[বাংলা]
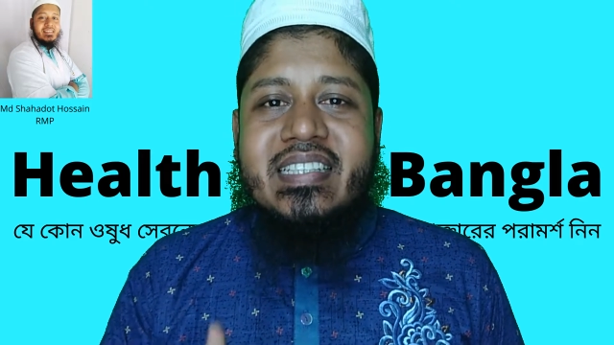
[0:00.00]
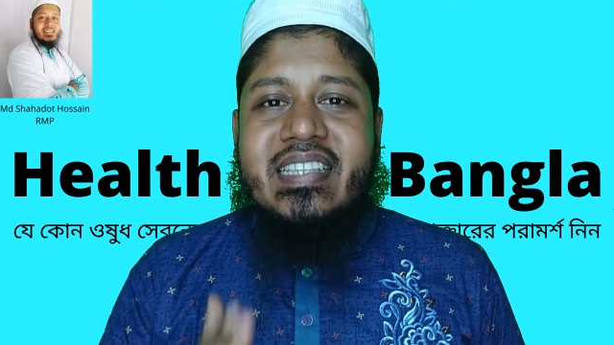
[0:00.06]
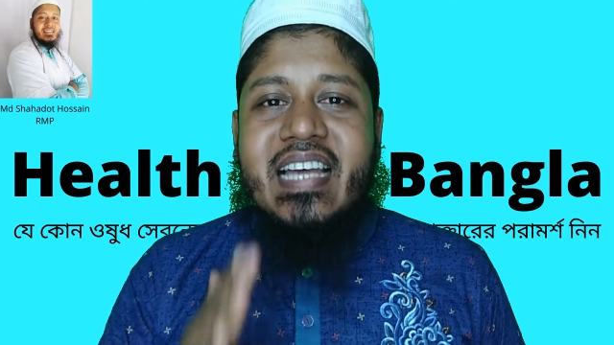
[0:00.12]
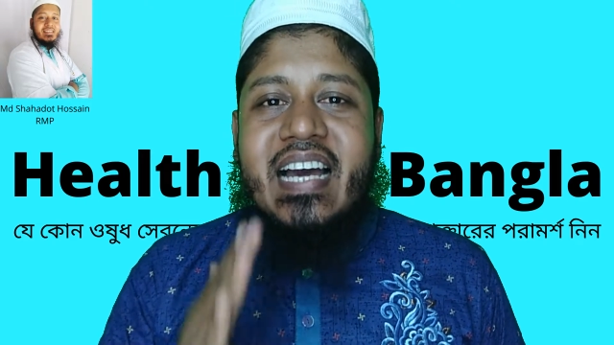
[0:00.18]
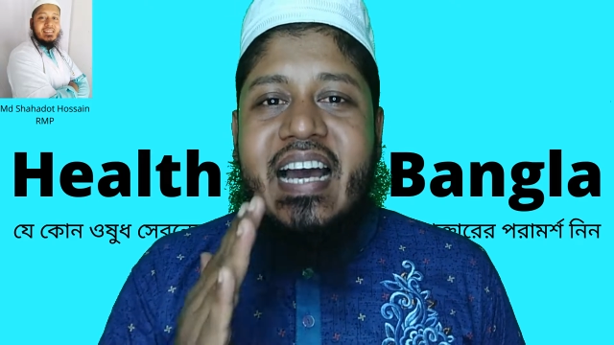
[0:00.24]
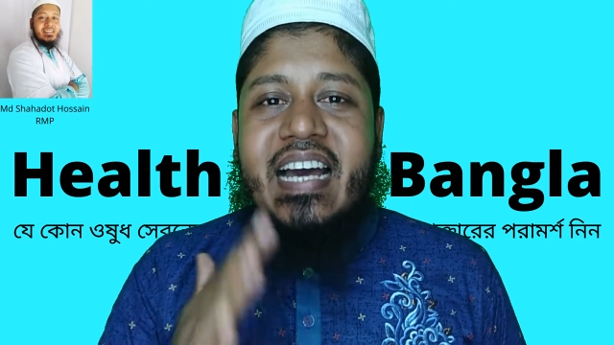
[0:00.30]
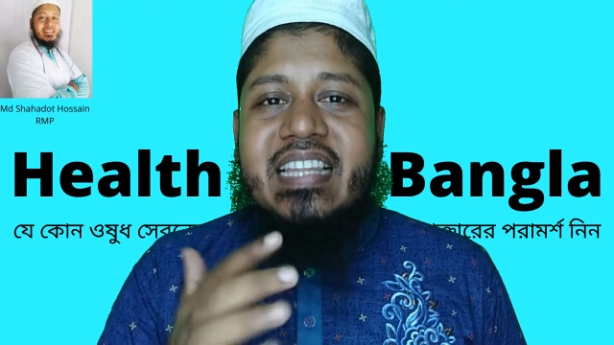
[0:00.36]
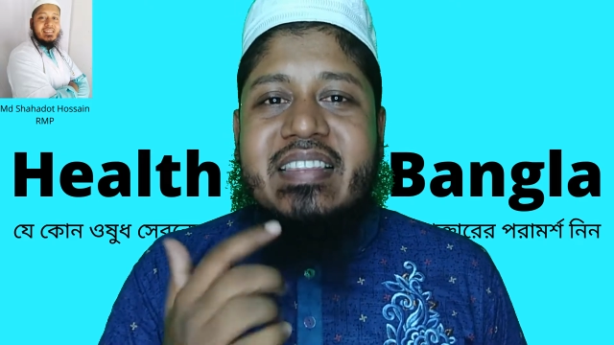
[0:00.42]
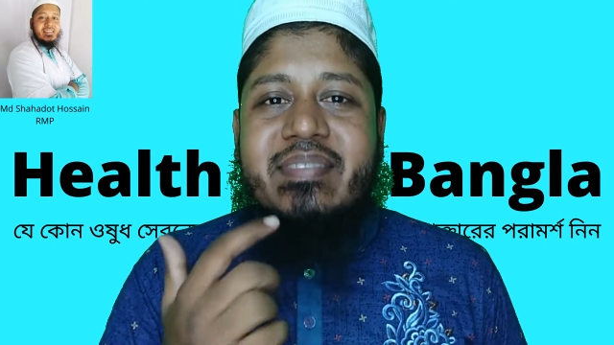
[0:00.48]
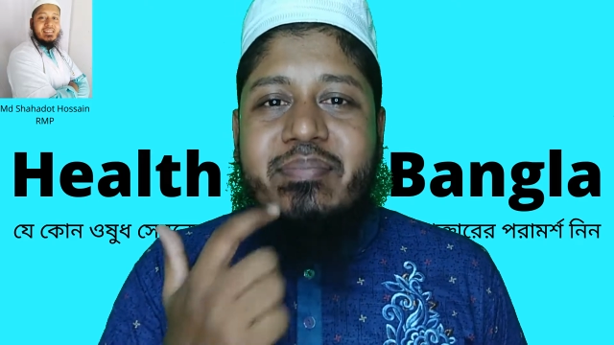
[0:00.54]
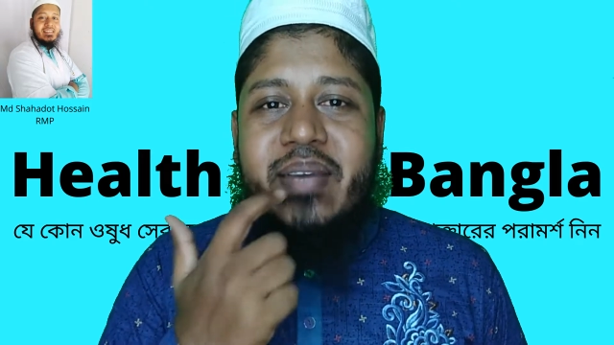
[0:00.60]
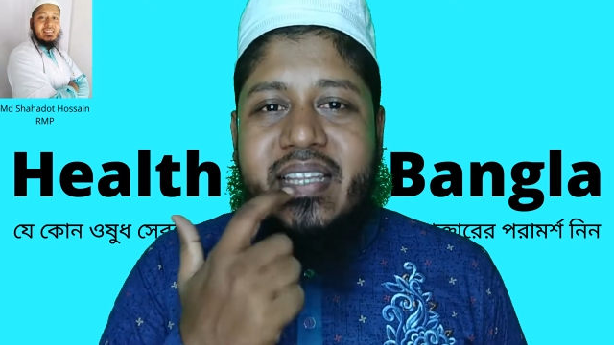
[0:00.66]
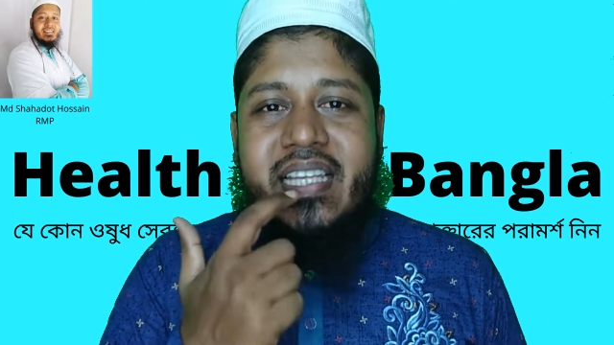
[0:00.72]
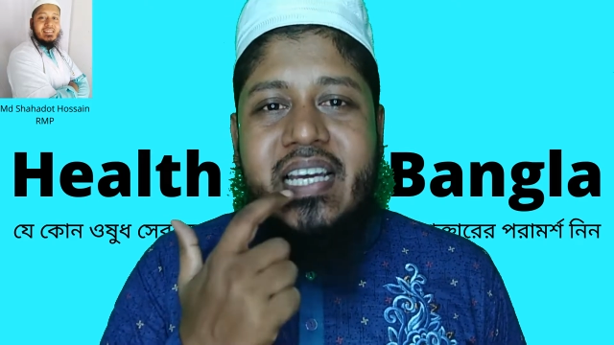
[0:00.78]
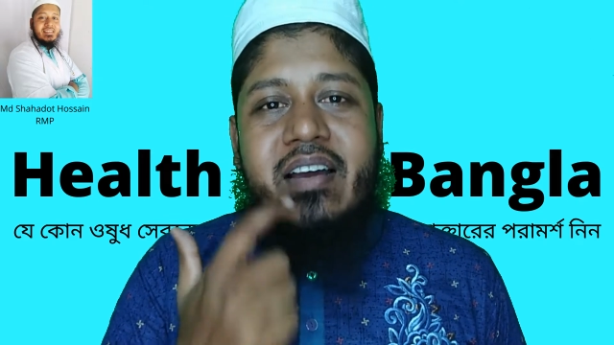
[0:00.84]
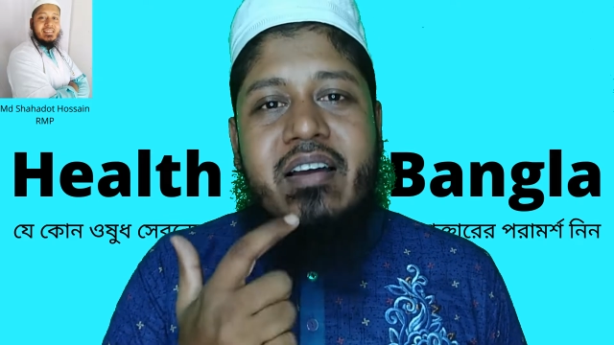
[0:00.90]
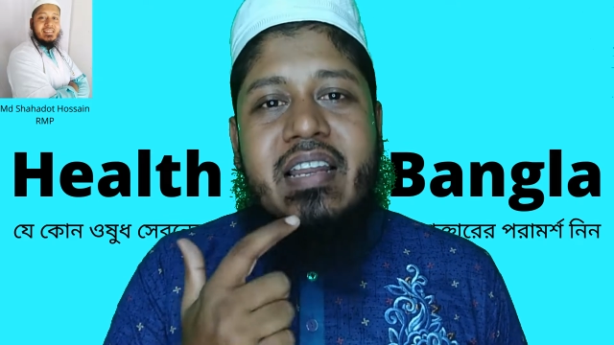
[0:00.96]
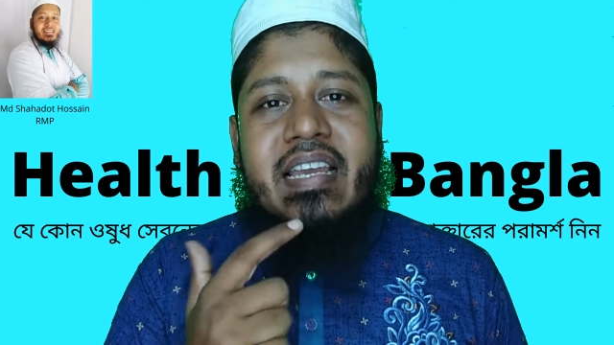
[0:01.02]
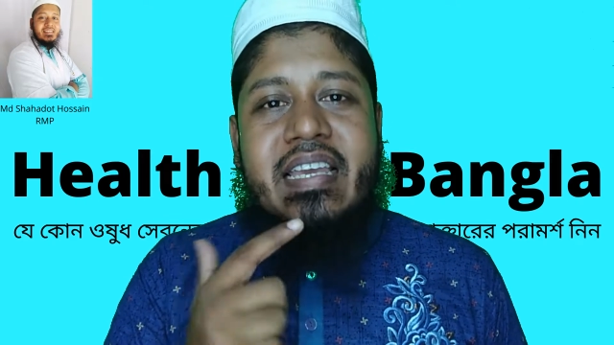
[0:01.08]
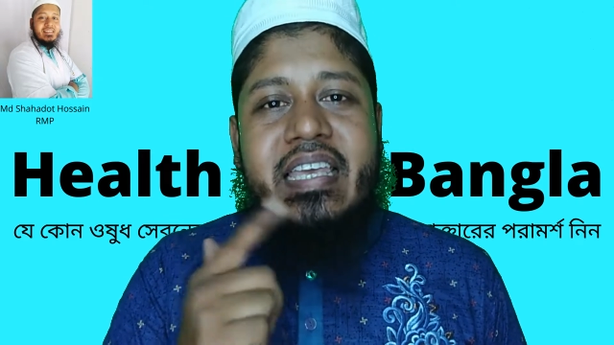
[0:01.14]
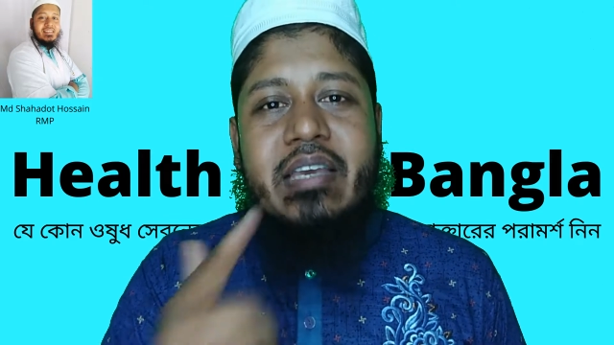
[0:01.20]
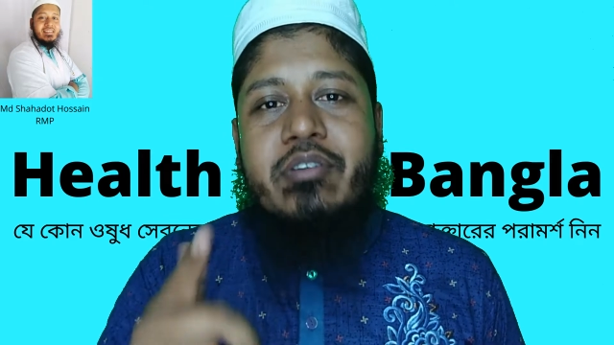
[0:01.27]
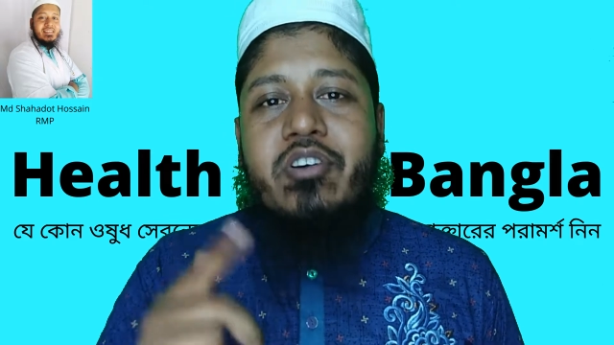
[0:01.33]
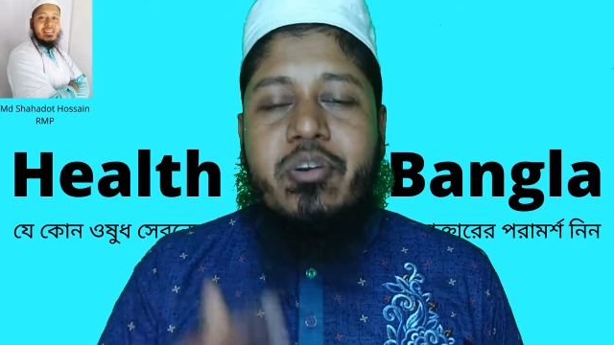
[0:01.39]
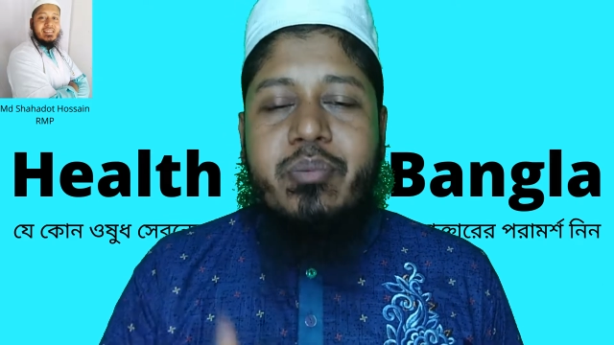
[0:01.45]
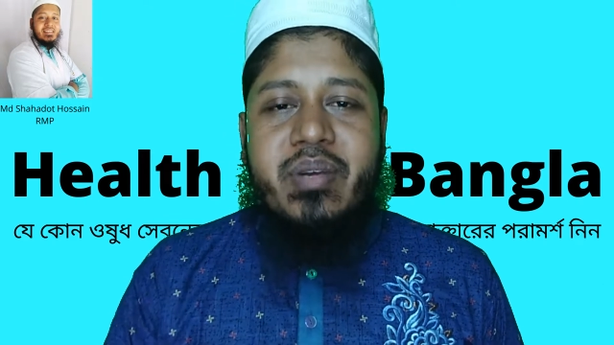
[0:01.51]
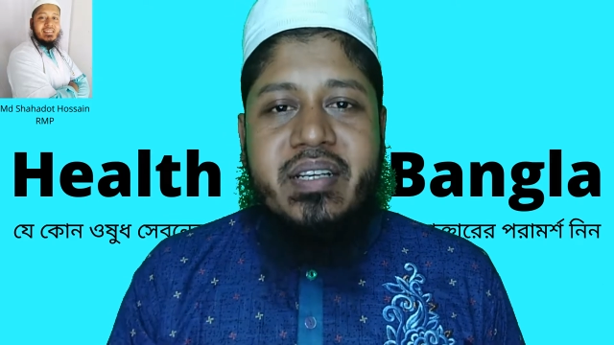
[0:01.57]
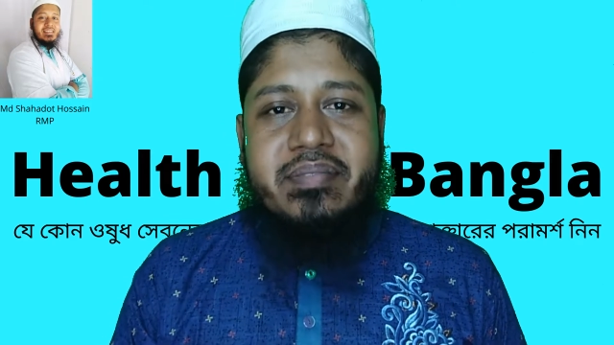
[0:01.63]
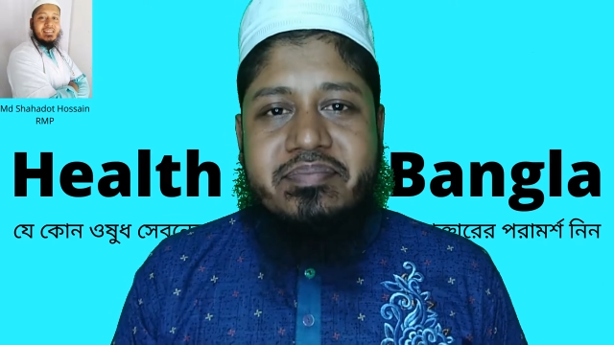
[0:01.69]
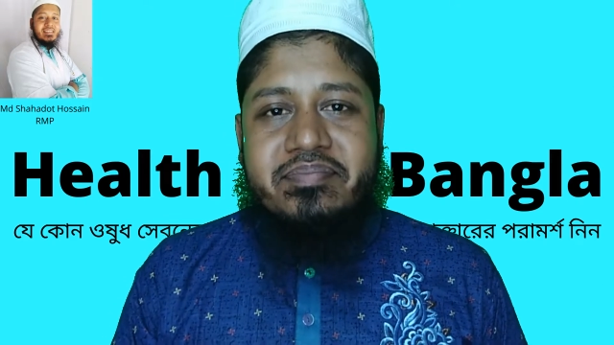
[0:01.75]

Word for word: দাঁত ব্যথা হলে কি করবেন